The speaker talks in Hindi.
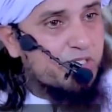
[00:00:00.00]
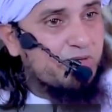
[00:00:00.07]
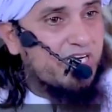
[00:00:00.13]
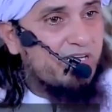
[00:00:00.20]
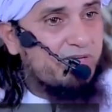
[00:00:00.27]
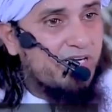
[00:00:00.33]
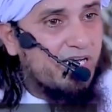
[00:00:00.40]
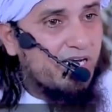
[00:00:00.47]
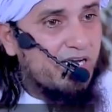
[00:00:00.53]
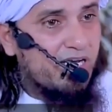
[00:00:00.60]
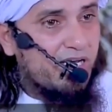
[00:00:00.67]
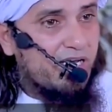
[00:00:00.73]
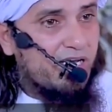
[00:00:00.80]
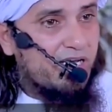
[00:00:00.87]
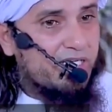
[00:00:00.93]
कुछ भी नहीं मिला
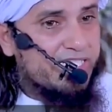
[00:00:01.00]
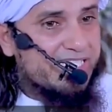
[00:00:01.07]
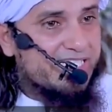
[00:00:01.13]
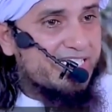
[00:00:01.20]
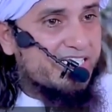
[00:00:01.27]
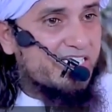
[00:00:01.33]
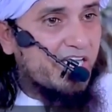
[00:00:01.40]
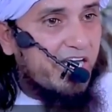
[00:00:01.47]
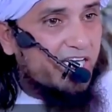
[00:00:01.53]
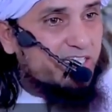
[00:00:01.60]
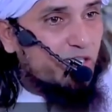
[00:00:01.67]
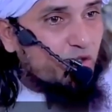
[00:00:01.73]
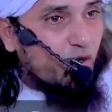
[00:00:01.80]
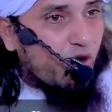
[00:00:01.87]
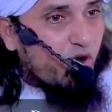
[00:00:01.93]
इज्जत से
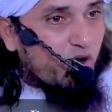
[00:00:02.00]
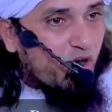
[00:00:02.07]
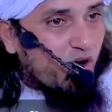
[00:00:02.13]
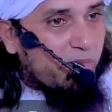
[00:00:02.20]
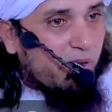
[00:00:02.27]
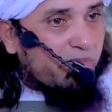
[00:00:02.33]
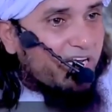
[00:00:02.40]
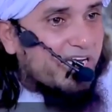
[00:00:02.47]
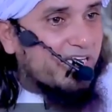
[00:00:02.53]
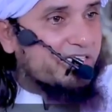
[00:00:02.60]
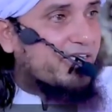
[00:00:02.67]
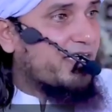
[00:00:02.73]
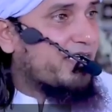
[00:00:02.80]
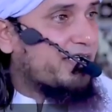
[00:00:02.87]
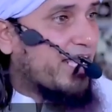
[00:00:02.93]
रहते तो करोड़ों रुपए मिल
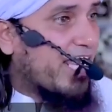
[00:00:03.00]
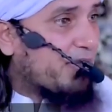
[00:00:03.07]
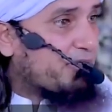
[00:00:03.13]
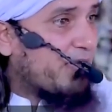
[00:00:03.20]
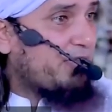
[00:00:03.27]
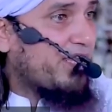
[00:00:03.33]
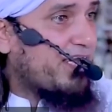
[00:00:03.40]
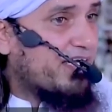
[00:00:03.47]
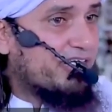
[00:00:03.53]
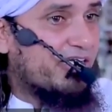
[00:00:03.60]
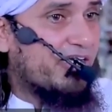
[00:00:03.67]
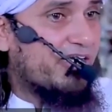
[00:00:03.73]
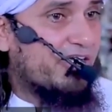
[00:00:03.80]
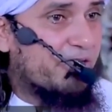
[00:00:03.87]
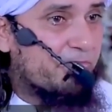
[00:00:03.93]
जाते टाइम पे मिल
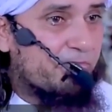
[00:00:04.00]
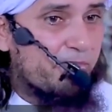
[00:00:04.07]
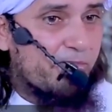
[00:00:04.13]
जाते